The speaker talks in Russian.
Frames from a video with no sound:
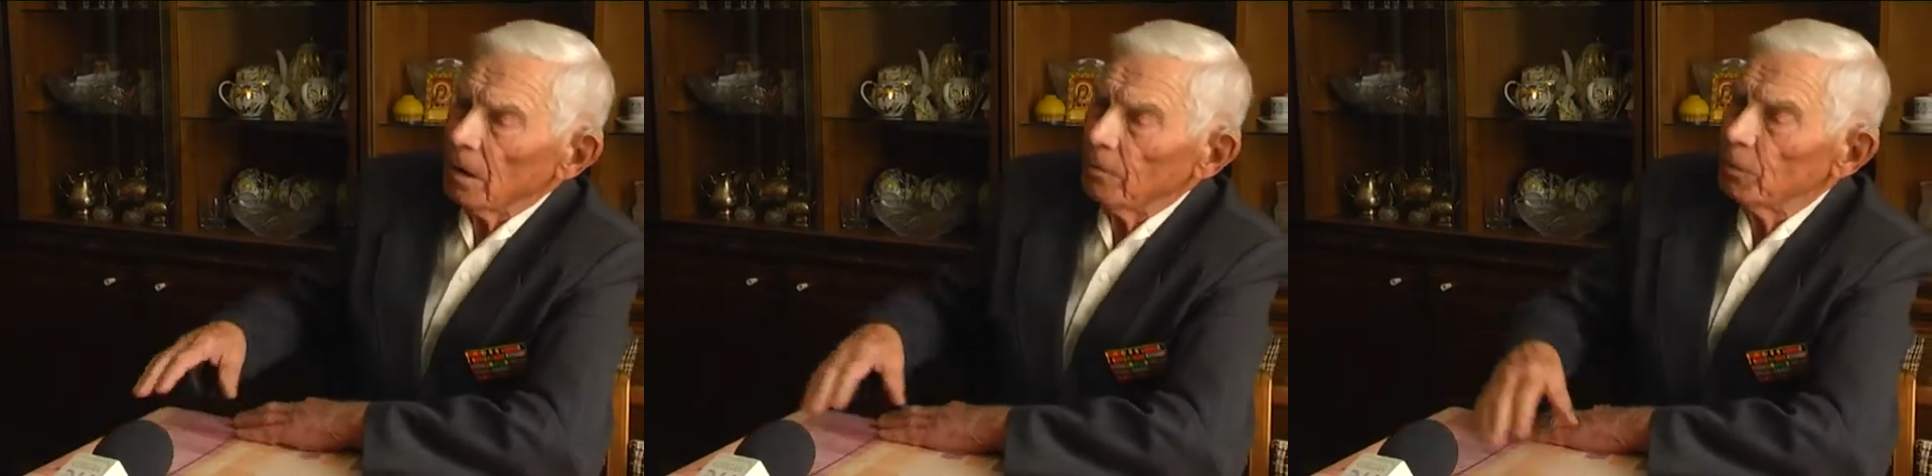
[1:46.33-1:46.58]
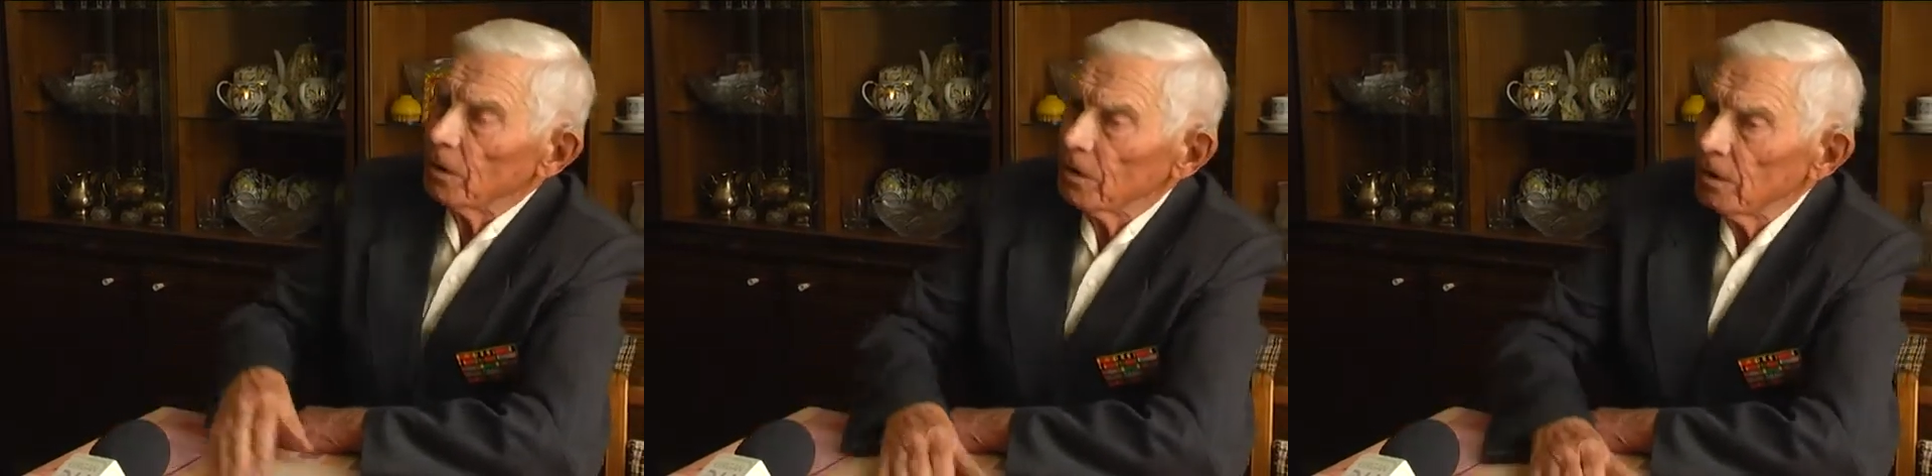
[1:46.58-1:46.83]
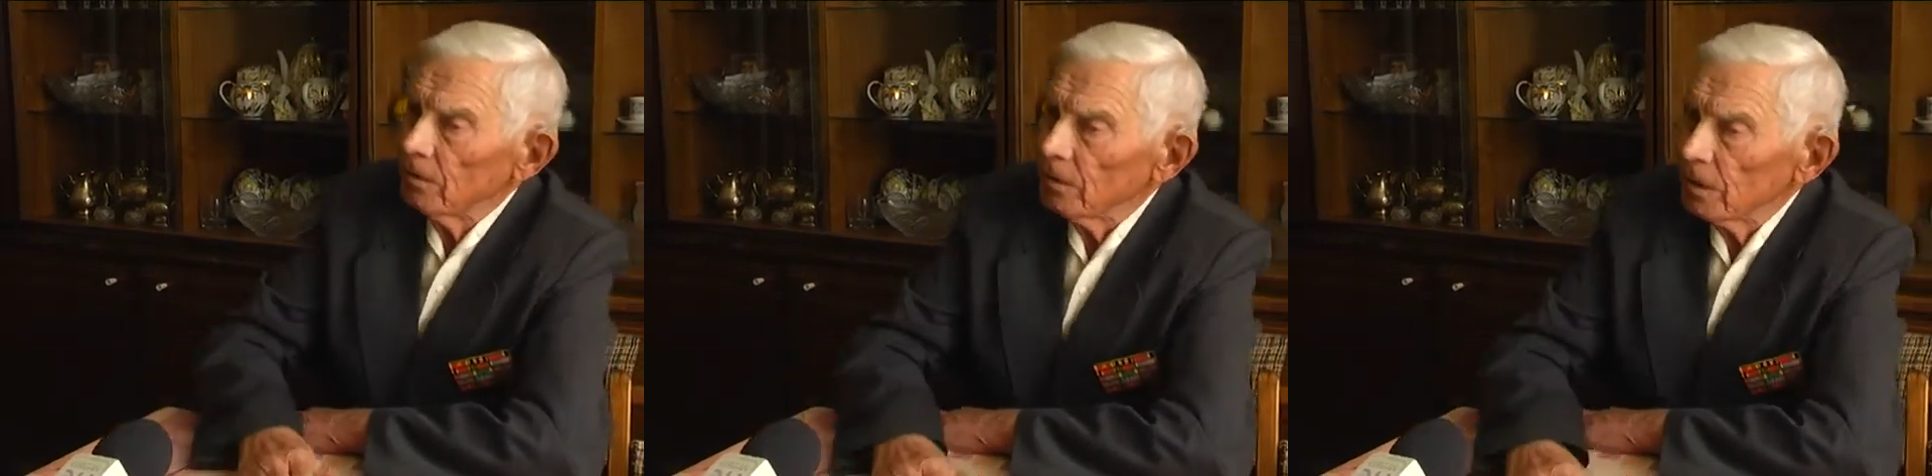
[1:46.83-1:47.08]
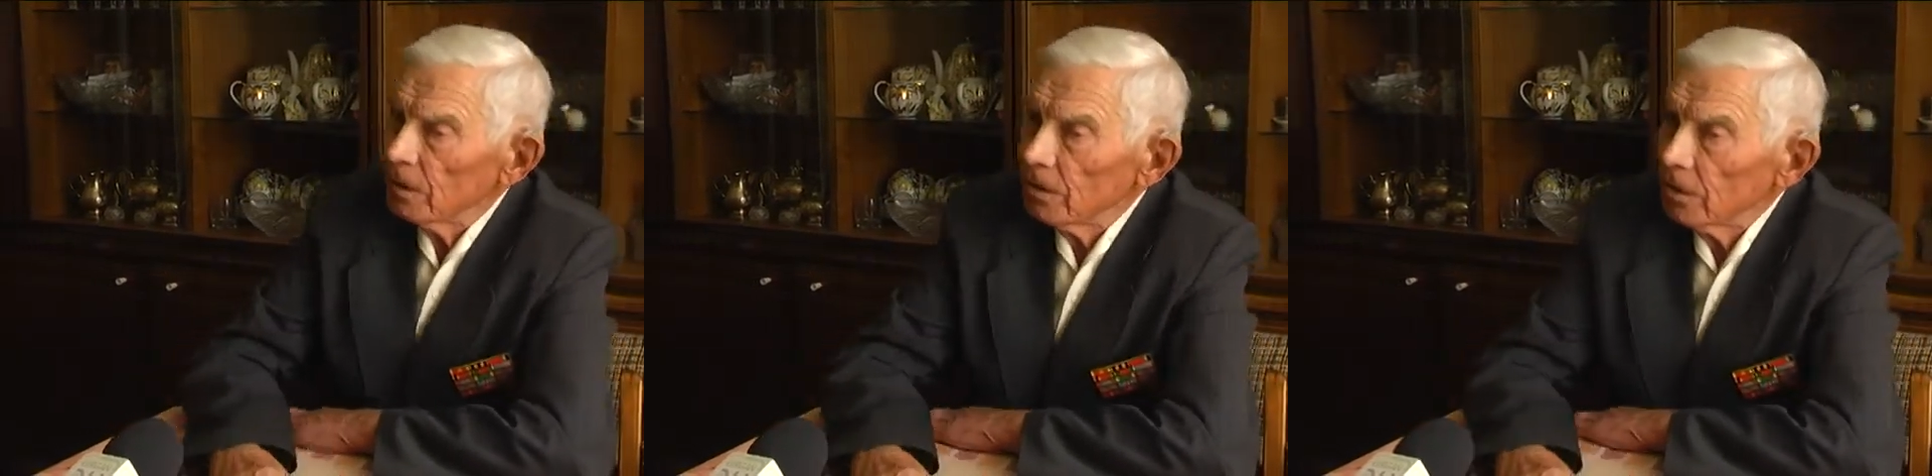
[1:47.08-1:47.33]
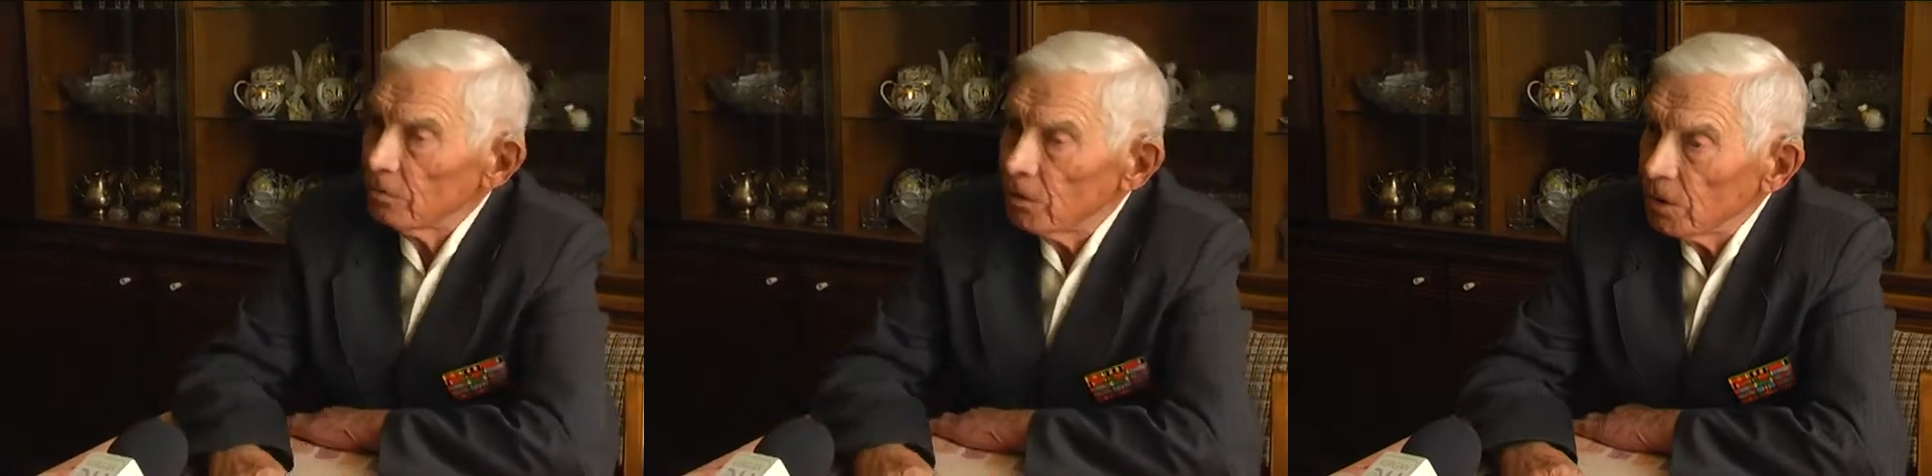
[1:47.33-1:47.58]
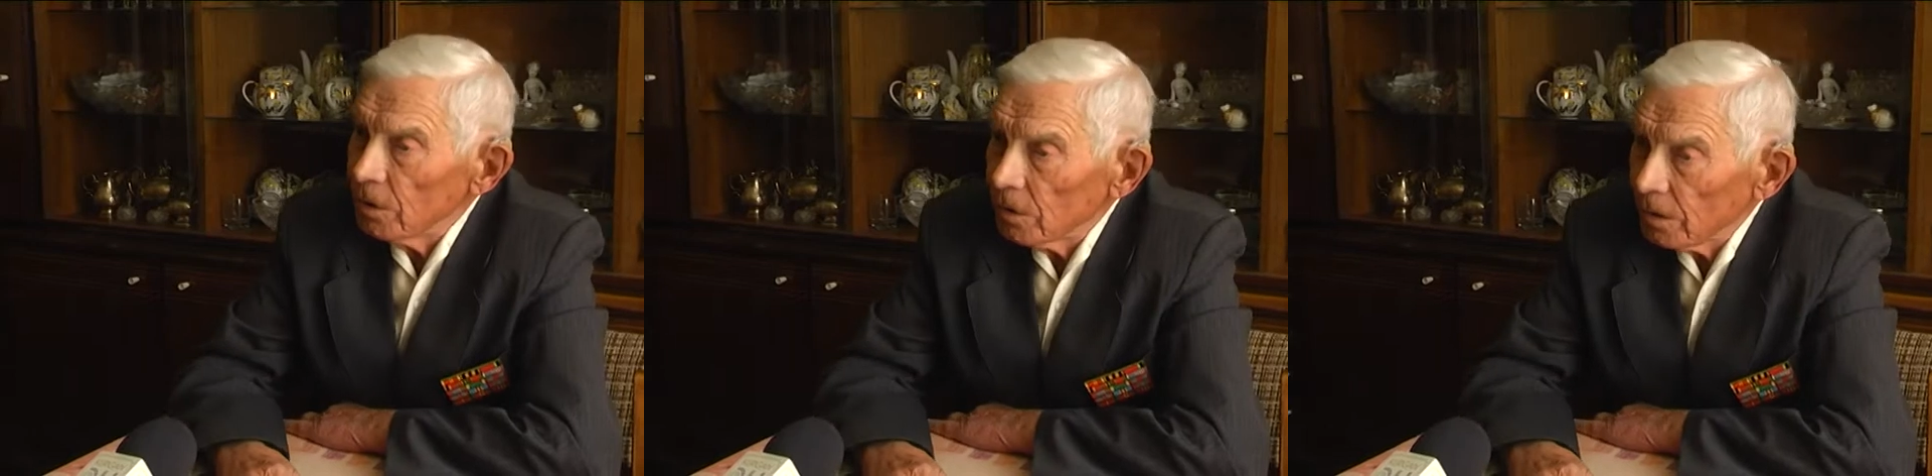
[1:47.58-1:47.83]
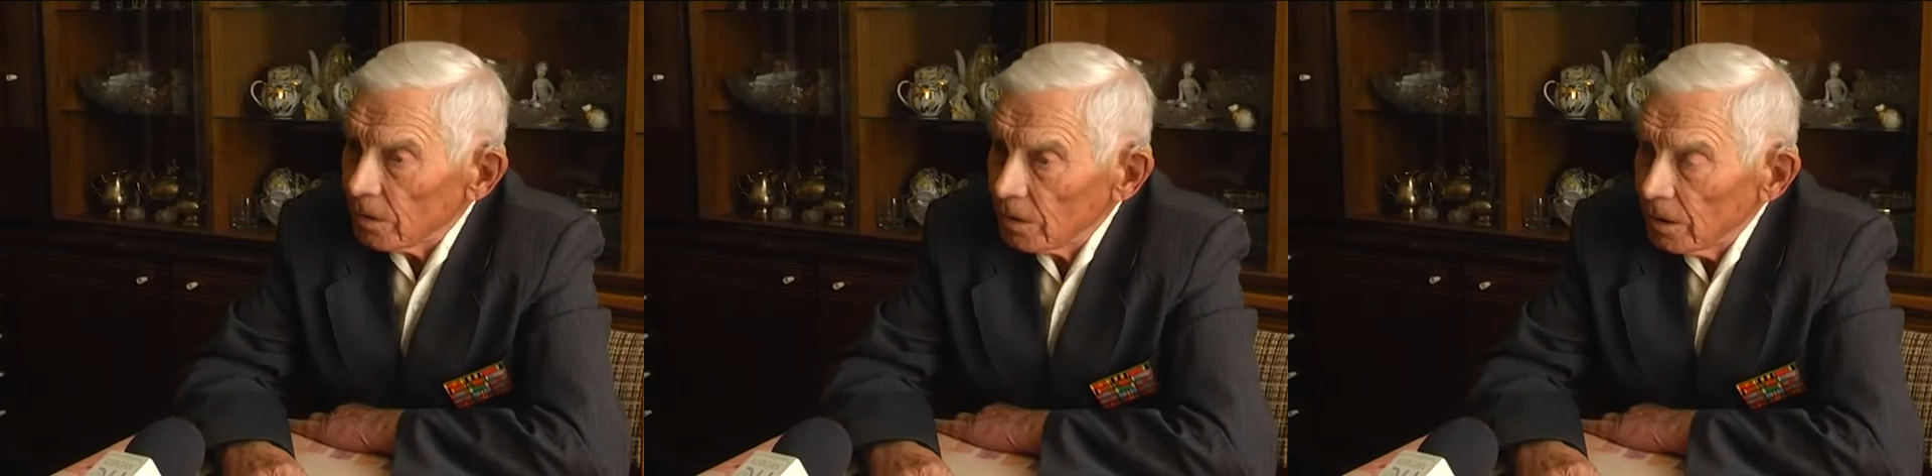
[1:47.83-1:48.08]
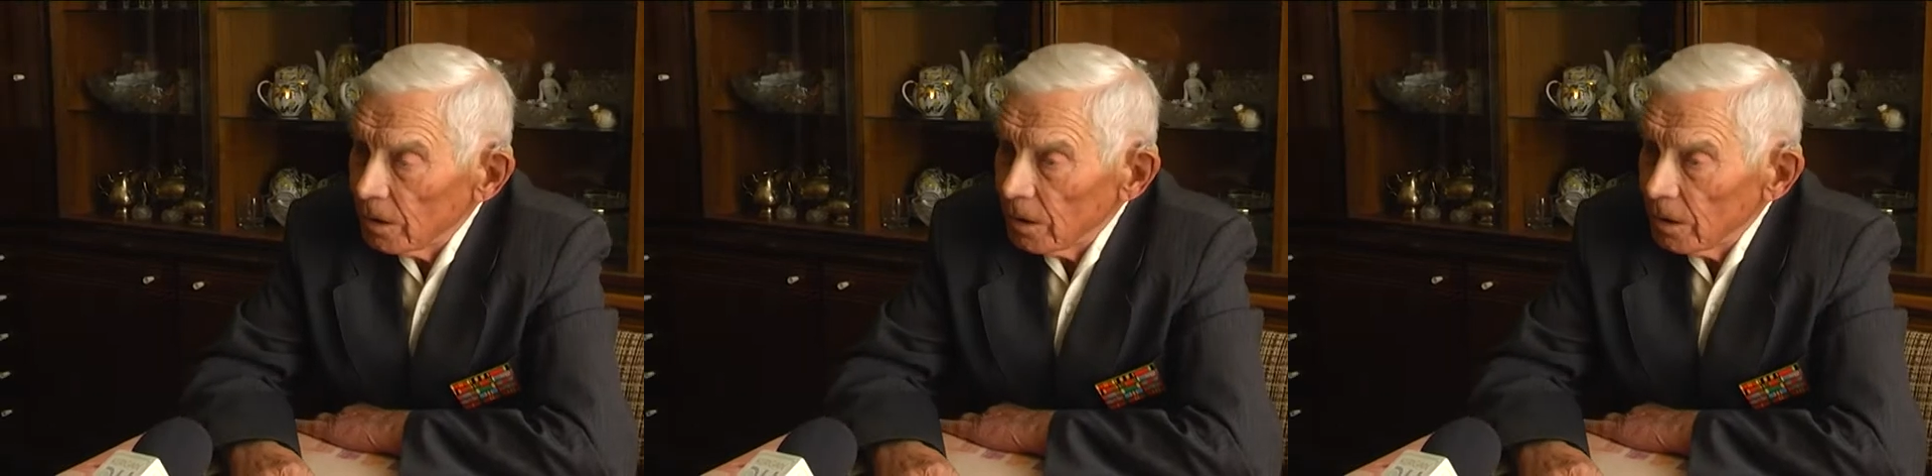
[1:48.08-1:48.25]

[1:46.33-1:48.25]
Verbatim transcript: репрессивная изменилась.